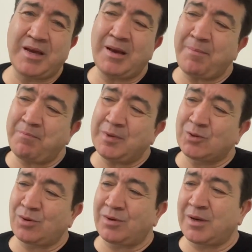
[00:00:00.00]
Yapma
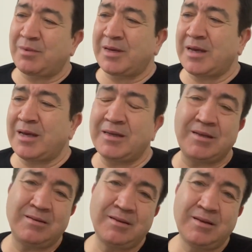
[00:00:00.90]
zorlama
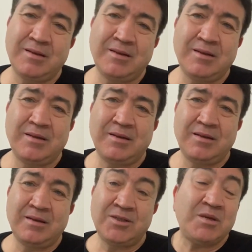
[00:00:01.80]
yani.
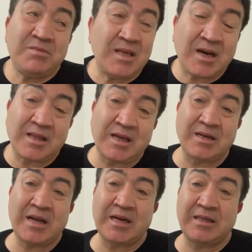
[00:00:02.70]
Şimdiye
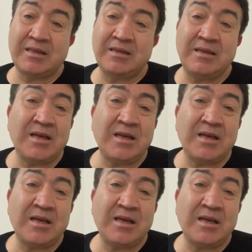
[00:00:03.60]
kadar neredeydin?